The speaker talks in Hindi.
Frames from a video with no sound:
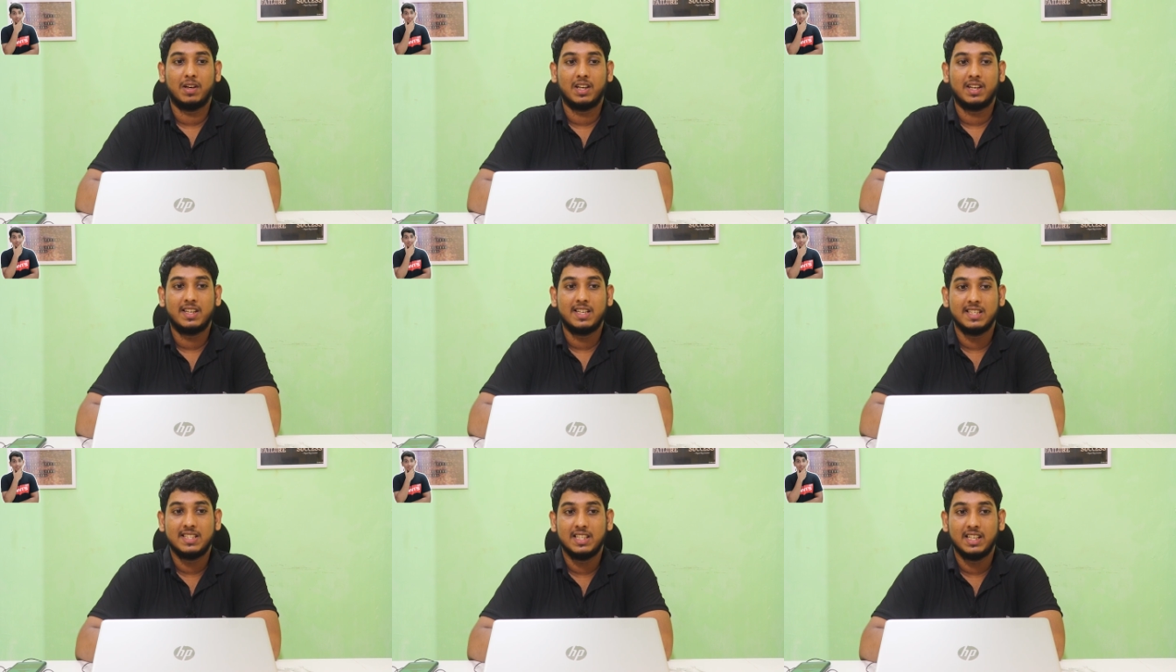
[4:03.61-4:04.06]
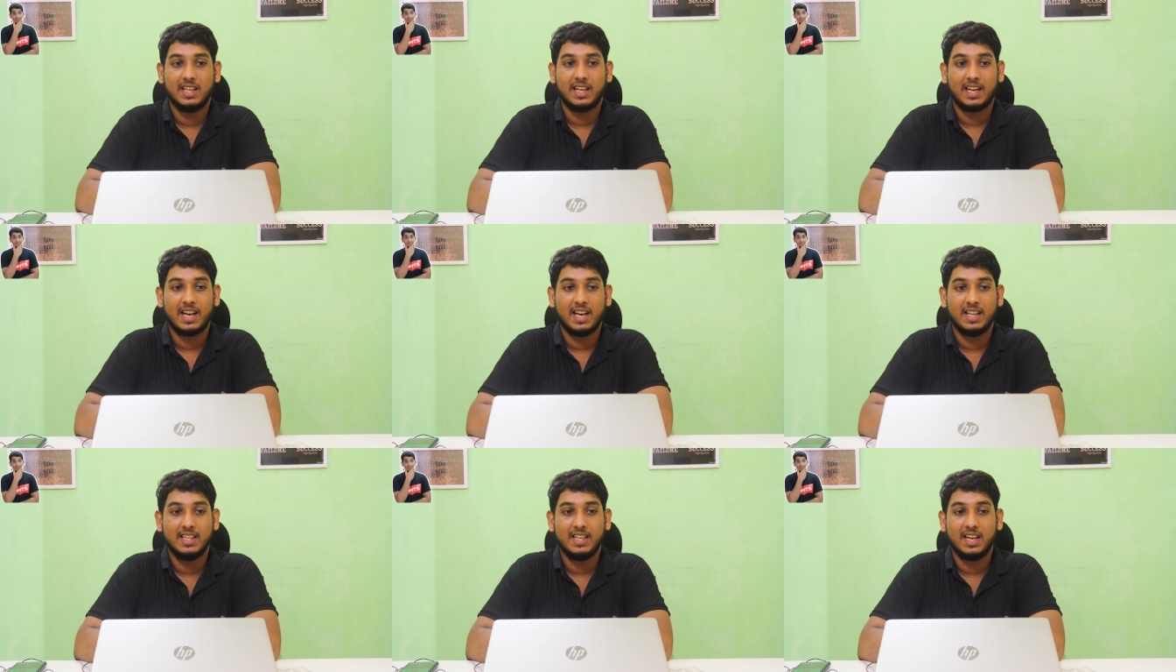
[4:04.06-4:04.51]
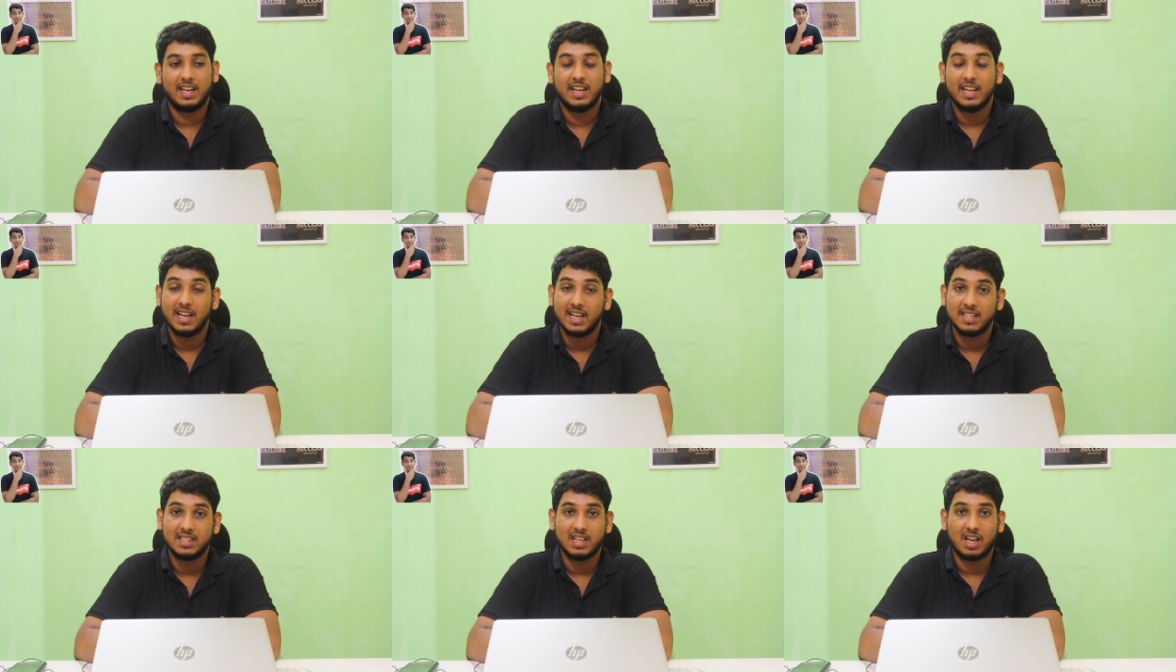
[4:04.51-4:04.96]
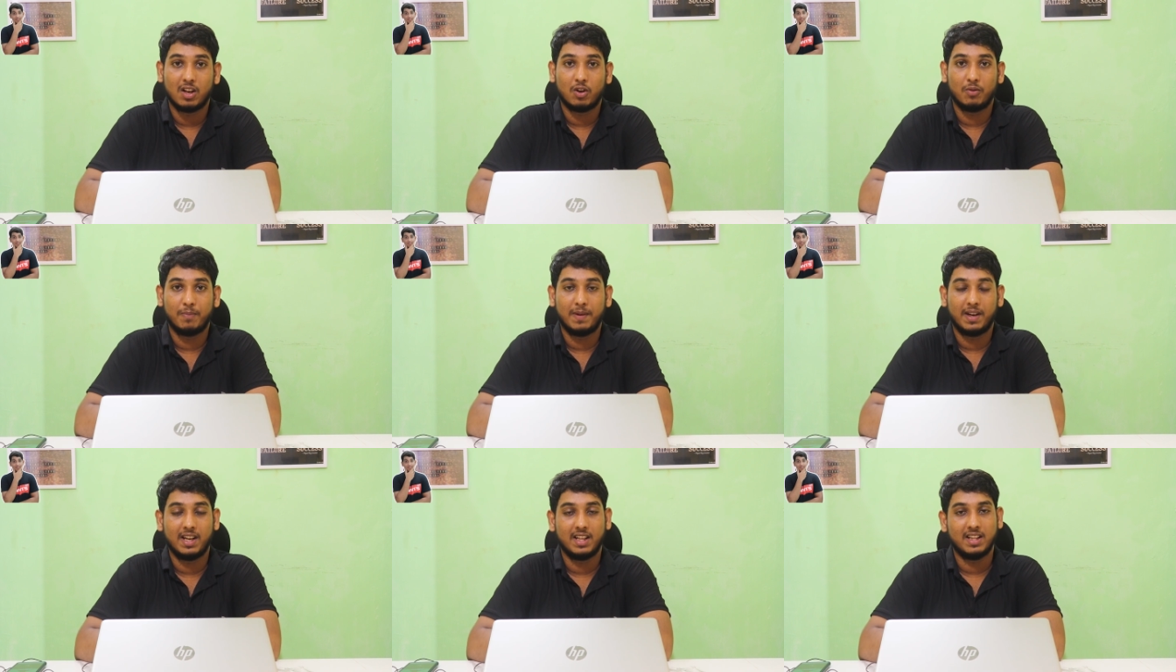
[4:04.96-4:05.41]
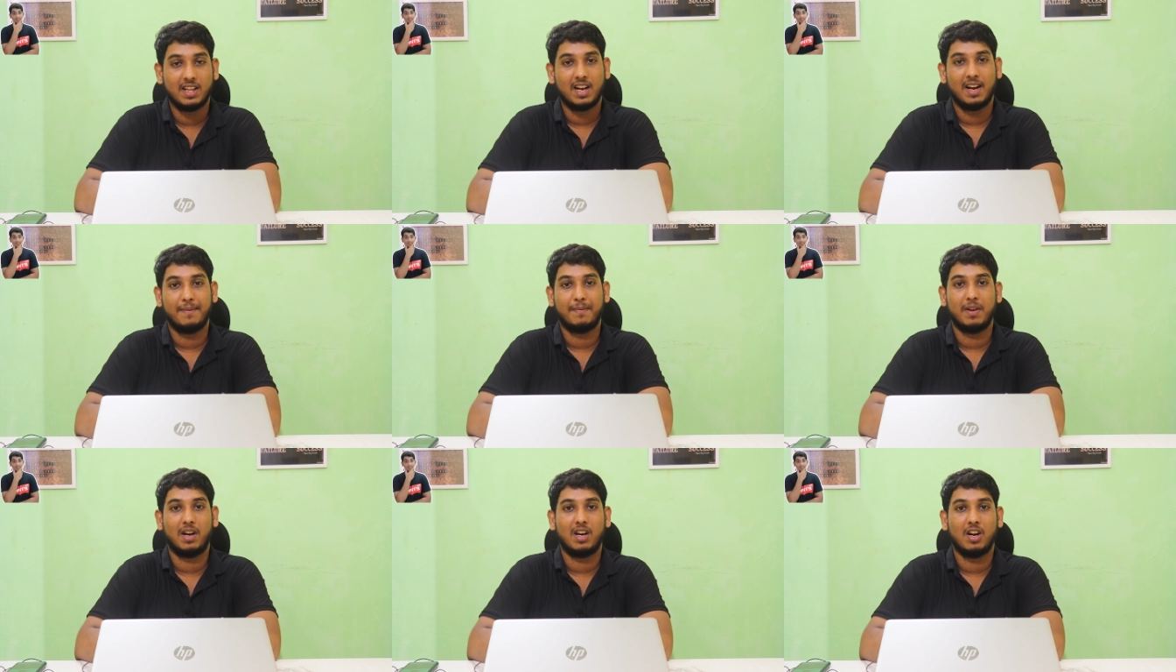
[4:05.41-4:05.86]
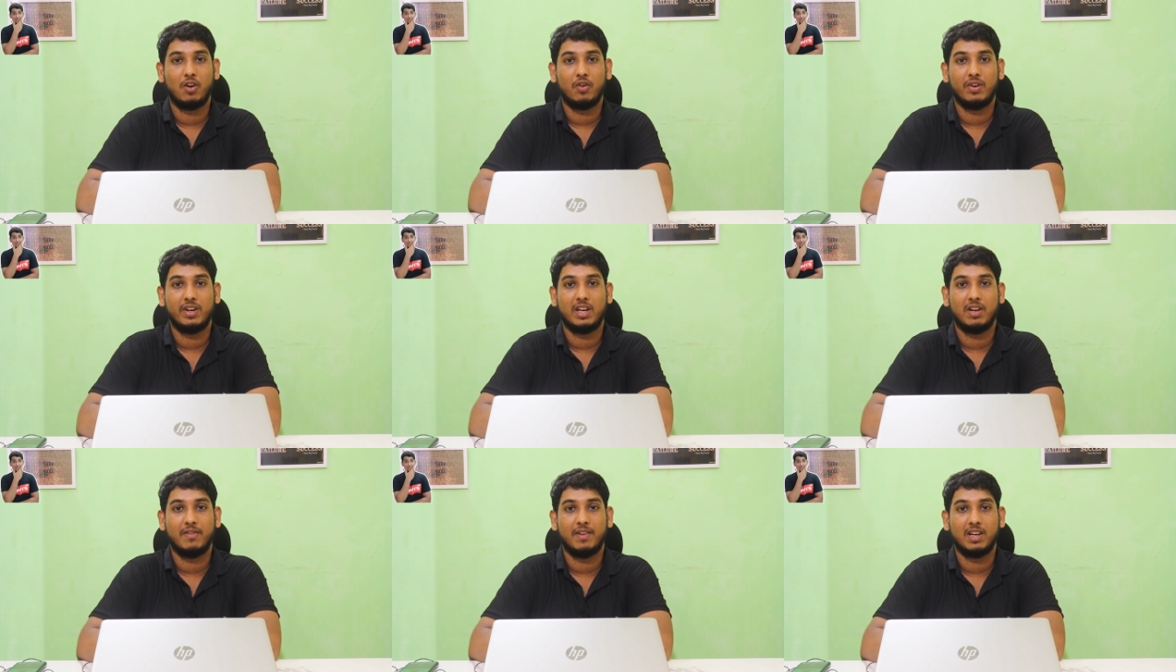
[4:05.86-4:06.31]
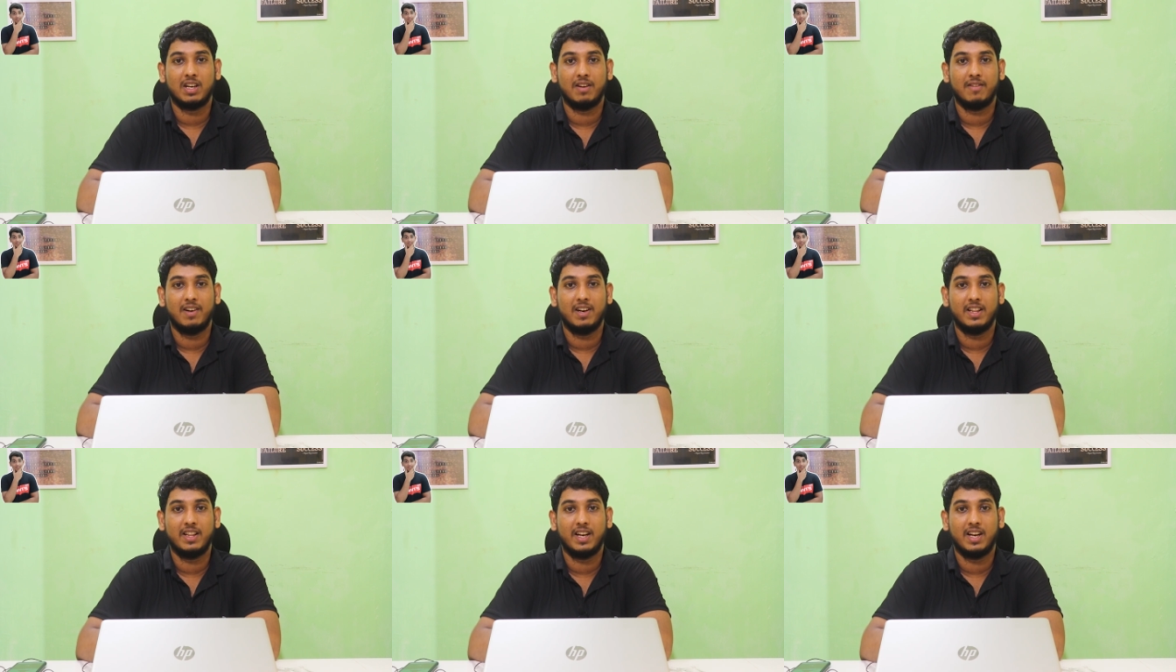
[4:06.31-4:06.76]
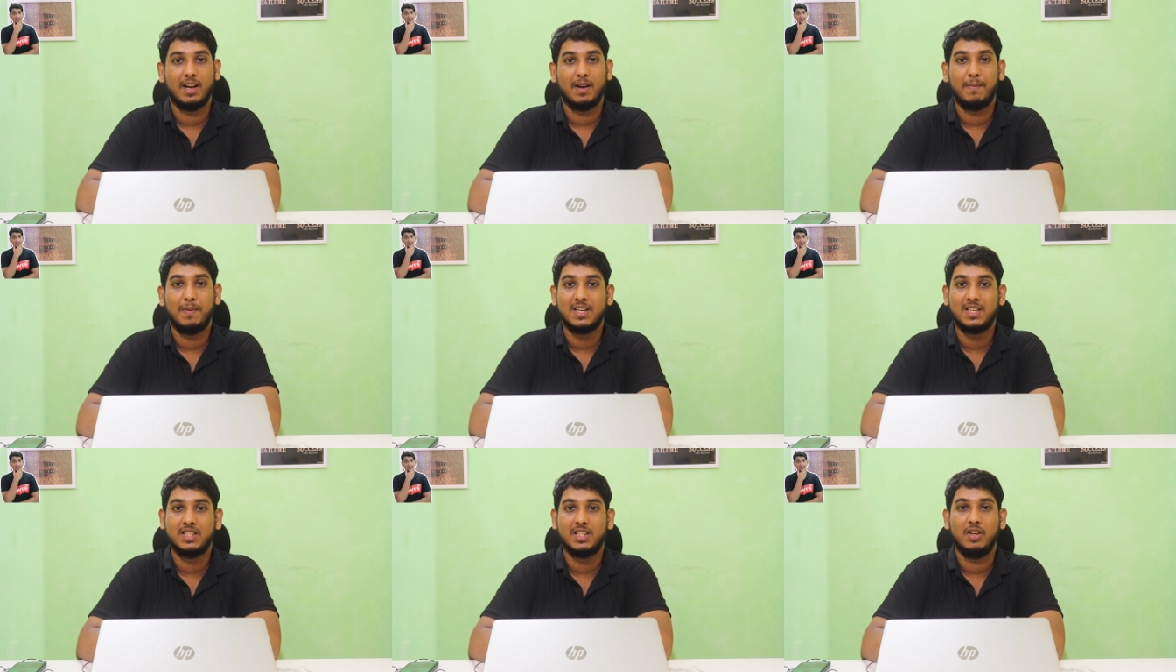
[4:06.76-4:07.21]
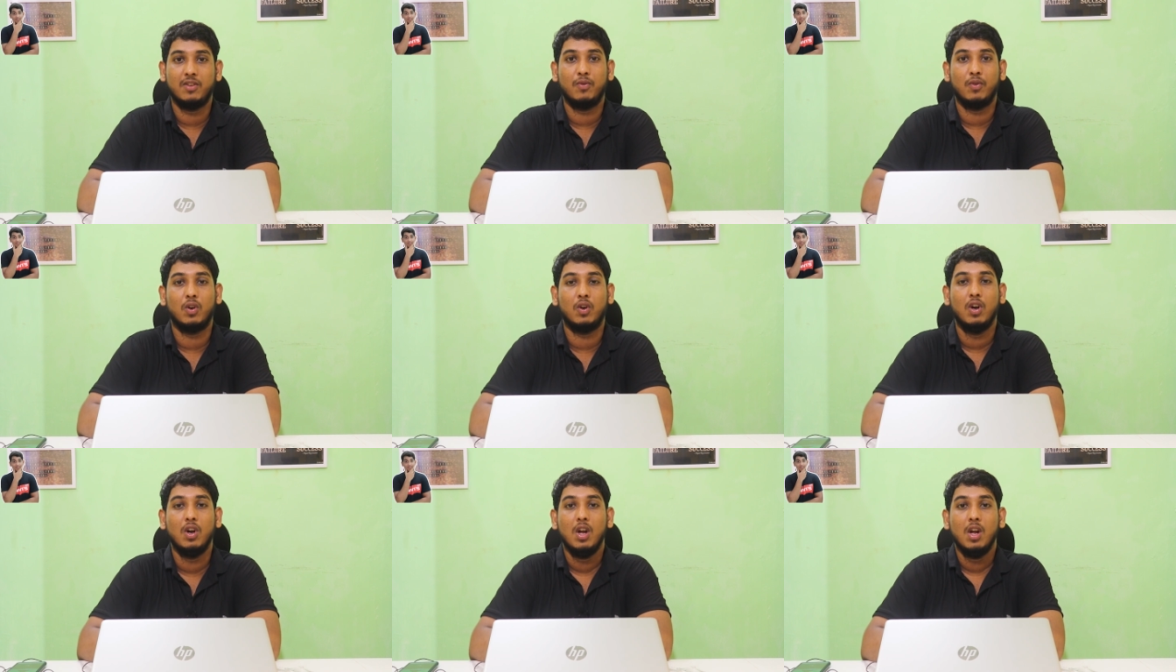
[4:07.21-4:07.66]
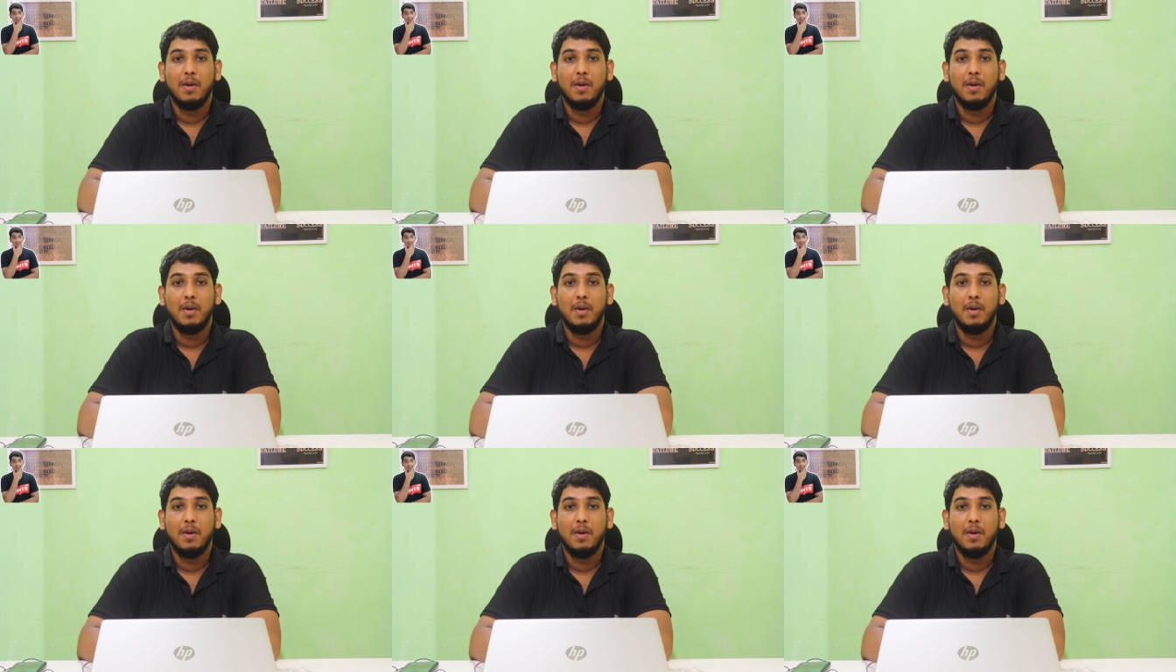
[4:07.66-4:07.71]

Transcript: अगर किसी ने कह दिया कि हज़ार रुपये के अंदर आपका अकाउंट रिकवर करवा देगा बट सिर्फ वो